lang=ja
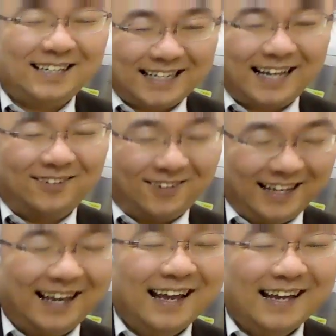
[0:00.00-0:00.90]
ちっちゃい頃
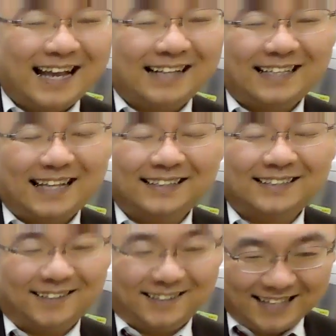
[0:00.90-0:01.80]
にやってたん
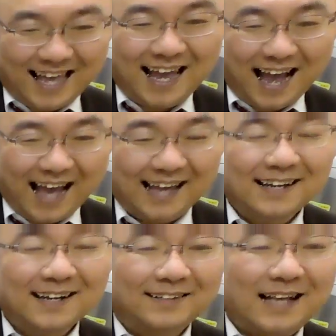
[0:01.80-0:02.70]
ですけどですねはい
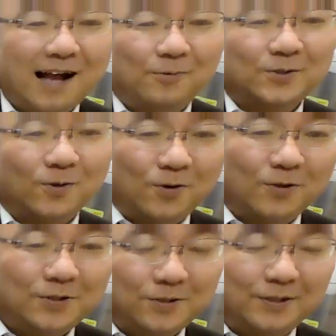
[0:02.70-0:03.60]
だからもう
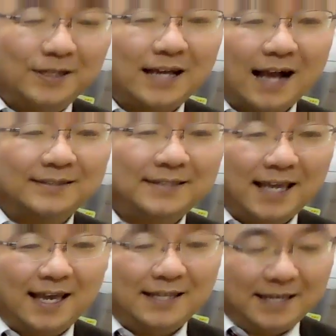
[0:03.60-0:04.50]
そういうふうに学
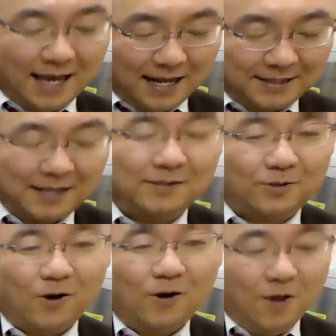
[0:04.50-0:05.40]
生にやらせ
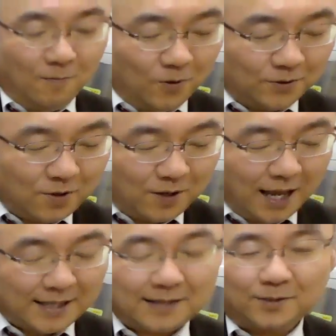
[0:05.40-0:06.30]
るとものすごく
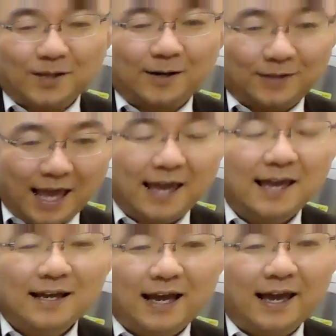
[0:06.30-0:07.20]
下手くそなの
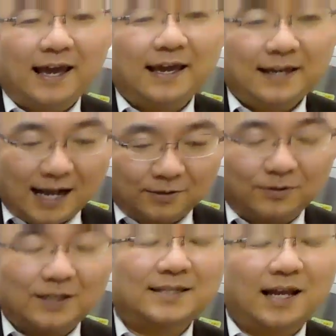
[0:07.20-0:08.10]
で、えー、いかん
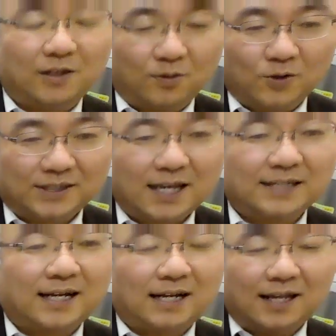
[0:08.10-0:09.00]
のですけれどもし
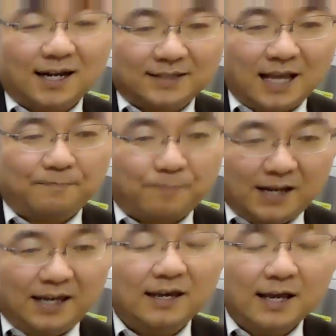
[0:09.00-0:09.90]
かし必ずやっ
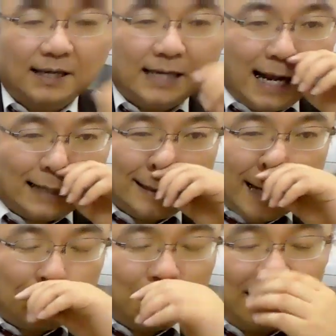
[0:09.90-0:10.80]
ぱりやらせ
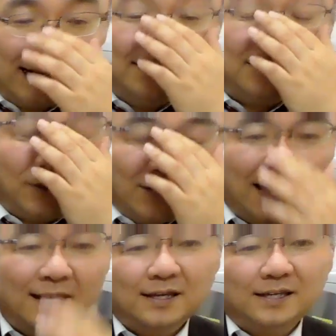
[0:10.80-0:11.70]
ないといけないんですよ
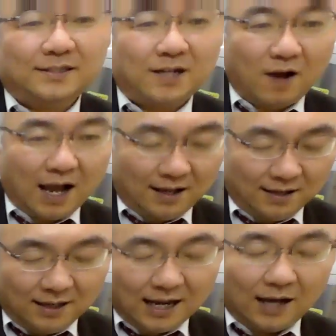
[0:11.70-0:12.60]
ねいずれ
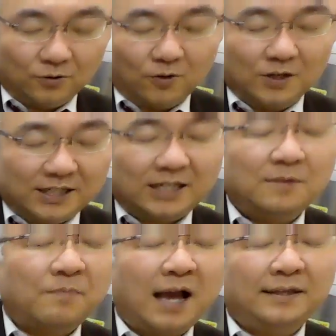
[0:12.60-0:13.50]
はあの一
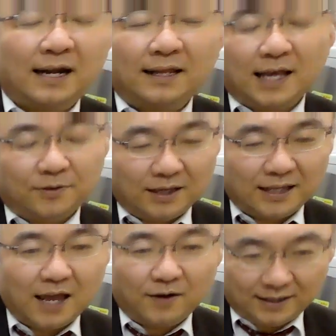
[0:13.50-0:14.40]
人前にならないとい
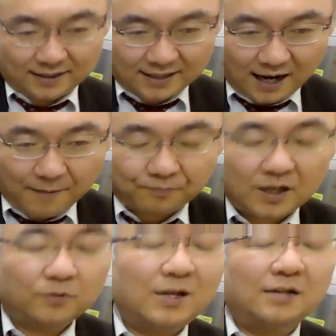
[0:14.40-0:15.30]
けないわけですから。
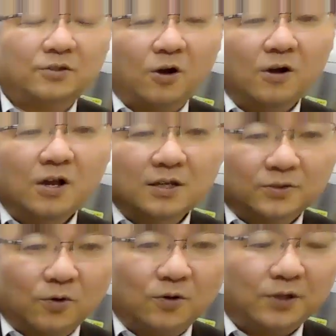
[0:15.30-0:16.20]
となると
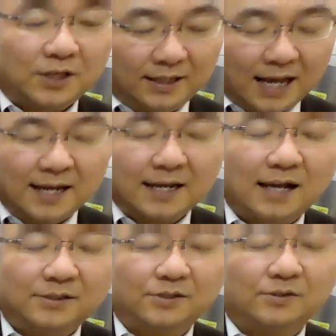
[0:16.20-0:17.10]
そういう時に何
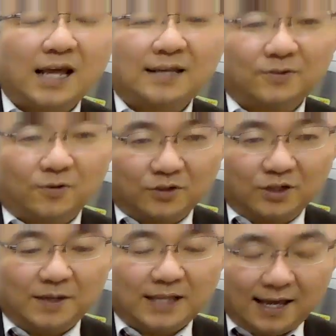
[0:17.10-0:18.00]
かっちゅうたらその
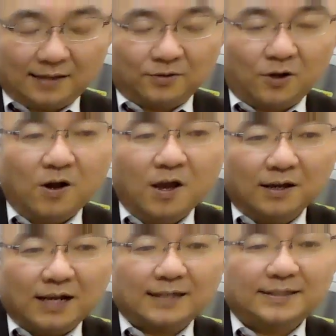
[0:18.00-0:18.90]
久留米大学の
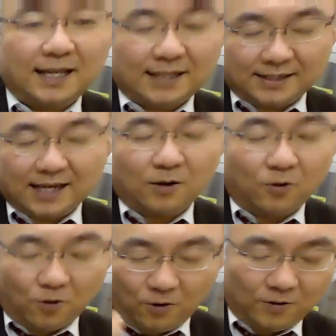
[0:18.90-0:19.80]
学生たちが
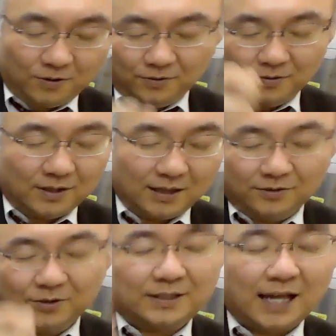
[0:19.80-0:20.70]
こう
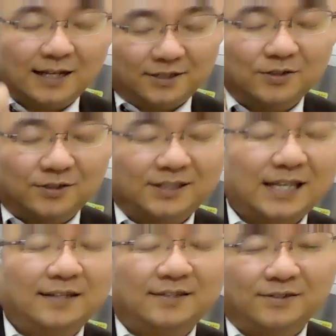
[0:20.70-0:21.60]
縫ったり手術
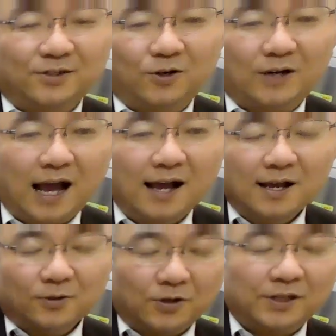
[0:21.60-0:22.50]
したりするような
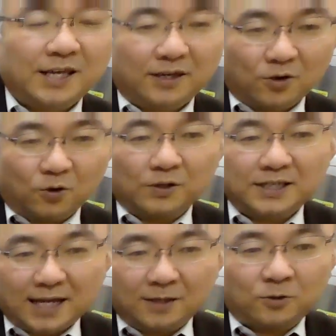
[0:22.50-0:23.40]
時に横
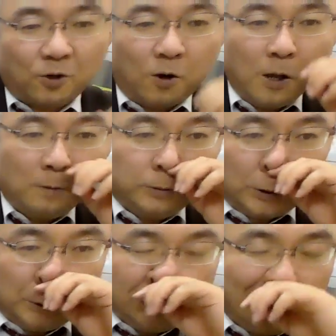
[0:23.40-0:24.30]
にちゃんと
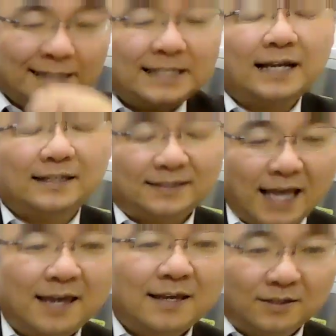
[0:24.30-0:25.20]
プロの先生がで
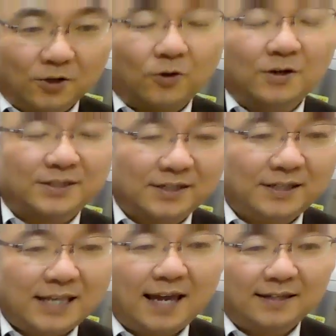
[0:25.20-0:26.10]
すね横につ
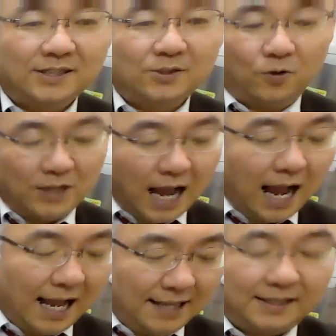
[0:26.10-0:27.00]
いて指導に
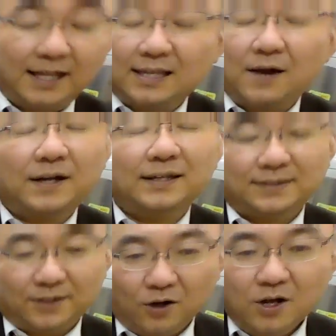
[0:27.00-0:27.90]
入っていたわけ
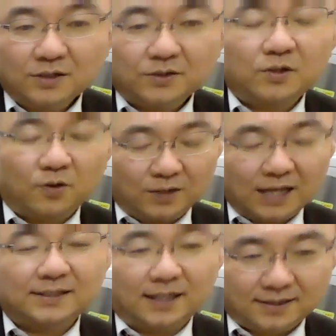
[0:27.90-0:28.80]
ですよ。それと
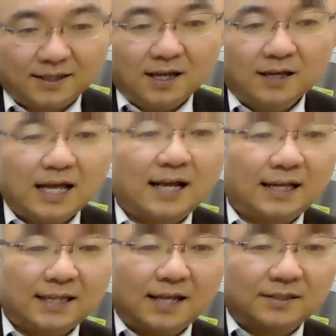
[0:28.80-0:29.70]
同じです。
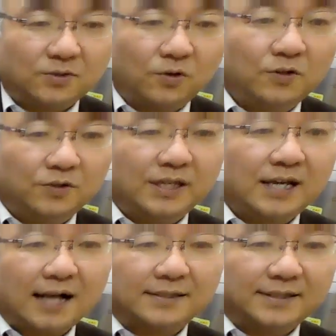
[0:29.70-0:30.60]
必ずそういうふう
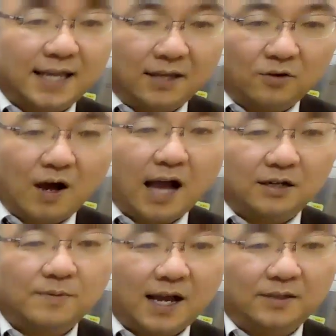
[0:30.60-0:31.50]
に学生の
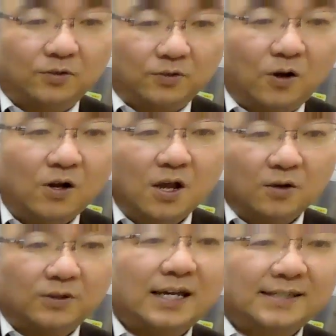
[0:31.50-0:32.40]
アルバイトの
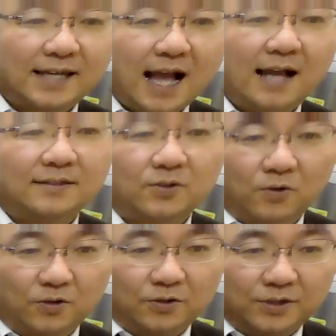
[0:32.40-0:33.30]
子たちが
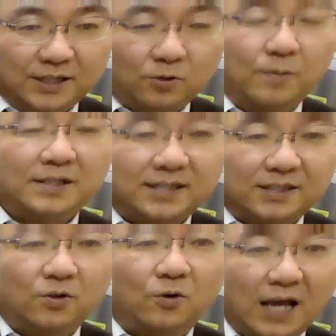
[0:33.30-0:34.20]
そういうふうに個
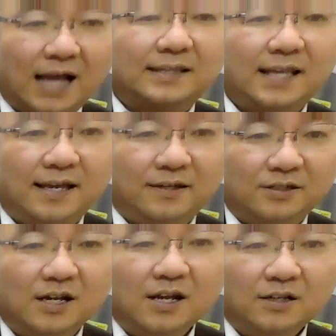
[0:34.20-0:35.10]
別指導をやってい
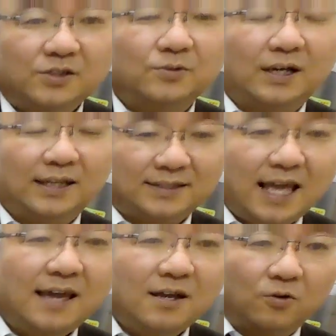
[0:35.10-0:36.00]
るというのがで
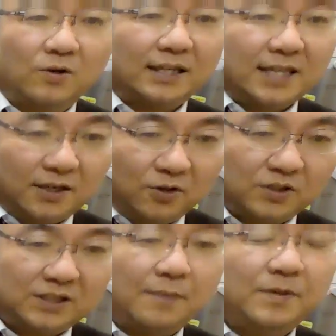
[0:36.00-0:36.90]
すねこの家庭
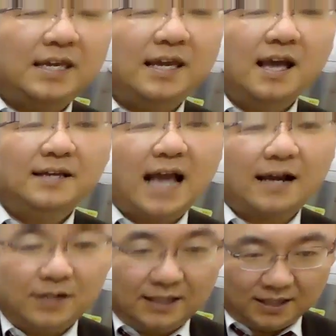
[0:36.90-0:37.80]
教師並みに
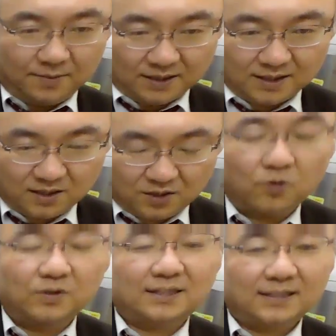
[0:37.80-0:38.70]
役に立ちます。す
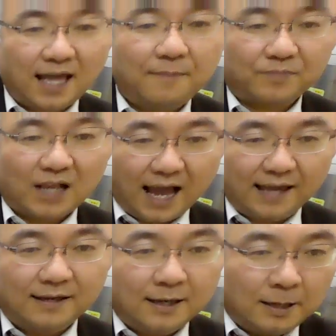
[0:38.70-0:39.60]
ごくですね。は
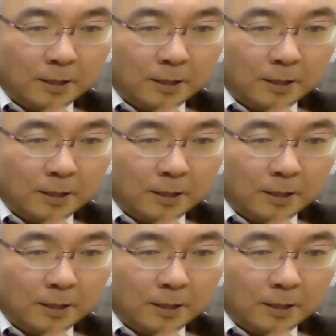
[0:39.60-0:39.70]
い。